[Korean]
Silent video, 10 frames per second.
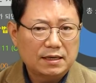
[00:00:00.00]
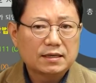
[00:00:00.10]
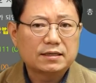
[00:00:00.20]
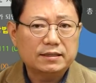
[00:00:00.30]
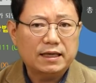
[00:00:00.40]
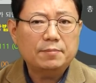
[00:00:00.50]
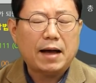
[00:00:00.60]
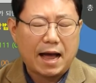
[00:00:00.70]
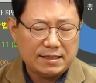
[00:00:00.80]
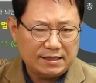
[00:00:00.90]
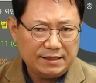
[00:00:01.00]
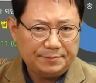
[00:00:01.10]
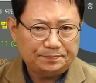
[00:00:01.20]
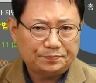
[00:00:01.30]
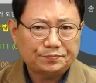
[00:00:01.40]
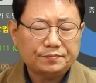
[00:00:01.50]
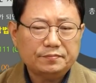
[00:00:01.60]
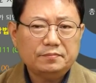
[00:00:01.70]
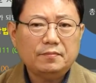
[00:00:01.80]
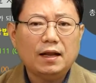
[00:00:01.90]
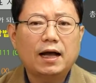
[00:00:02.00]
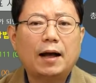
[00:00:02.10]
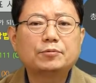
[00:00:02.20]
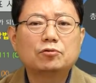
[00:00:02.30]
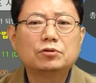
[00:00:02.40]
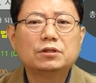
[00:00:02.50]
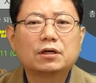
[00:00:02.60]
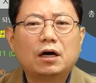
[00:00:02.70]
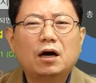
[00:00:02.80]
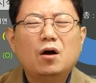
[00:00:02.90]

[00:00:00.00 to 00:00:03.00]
근데 만일 앞차 운전자가